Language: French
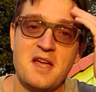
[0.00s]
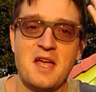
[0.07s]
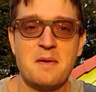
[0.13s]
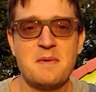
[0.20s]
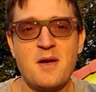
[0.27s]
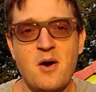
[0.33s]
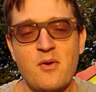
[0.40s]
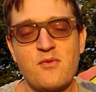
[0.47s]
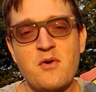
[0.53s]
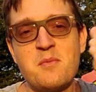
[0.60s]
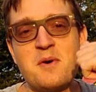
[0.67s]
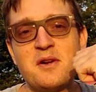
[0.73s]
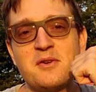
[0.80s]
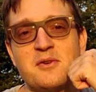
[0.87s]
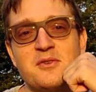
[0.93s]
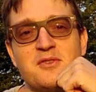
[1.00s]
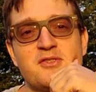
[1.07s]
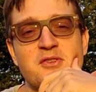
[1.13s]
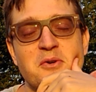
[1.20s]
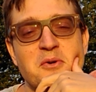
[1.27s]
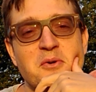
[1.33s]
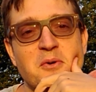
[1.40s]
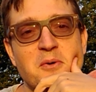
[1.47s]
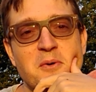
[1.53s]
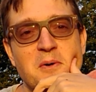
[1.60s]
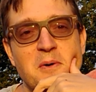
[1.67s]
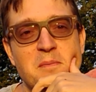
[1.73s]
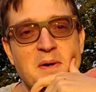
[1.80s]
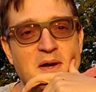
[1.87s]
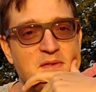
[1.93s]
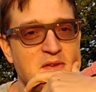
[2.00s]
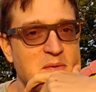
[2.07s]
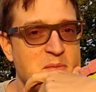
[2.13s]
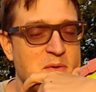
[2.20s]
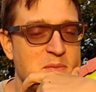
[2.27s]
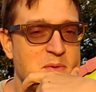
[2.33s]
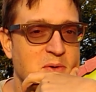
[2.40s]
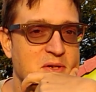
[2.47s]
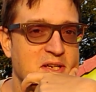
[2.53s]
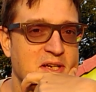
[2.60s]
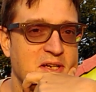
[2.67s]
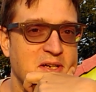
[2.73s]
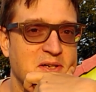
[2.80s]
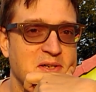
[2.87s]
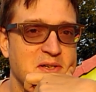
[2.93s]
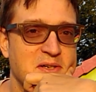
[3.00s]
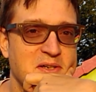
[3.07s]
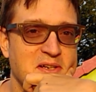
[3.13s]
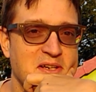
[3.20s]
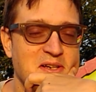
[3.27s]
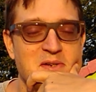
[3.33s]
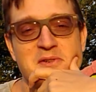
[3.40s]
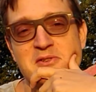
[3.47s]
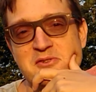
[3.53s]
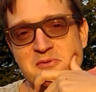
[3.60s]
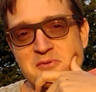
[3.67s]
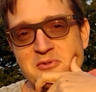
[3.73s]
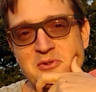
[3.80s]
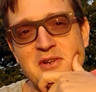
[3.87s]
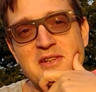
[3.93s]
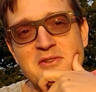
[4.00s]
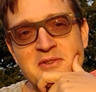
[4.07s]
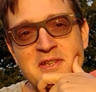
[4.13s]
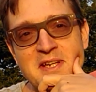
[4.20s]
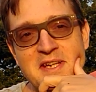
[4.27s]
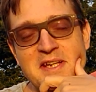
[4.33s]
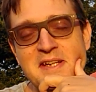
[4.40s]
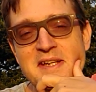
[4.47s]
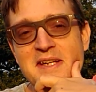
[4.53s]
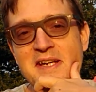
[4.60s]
eh bien, envoie-moi 100 euh, euros euh, par virement bancaire et je te la donnerai